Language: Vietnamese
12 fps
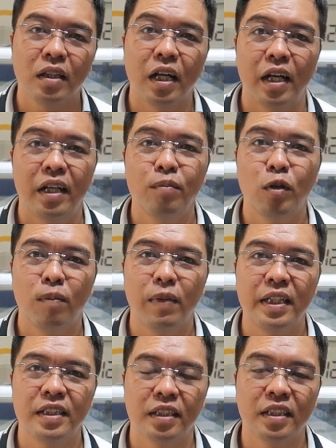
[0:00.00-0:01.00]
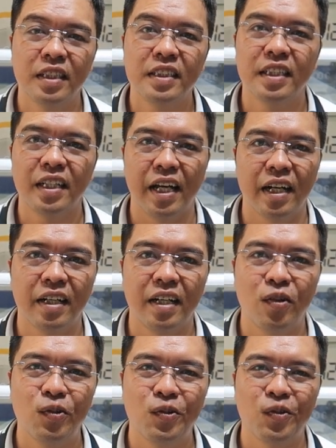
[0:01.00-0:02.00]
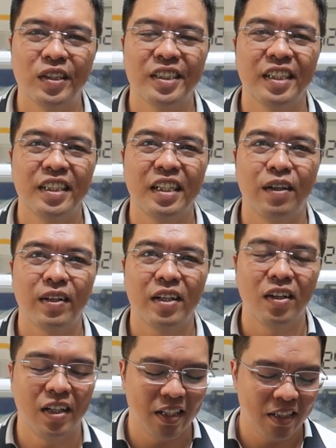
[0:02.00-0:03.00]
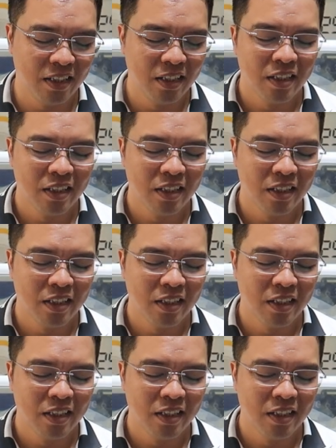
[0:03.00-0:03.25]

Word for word: có thể mua máy trợ thính chính hãng ở đâu và sơn chào bà con ha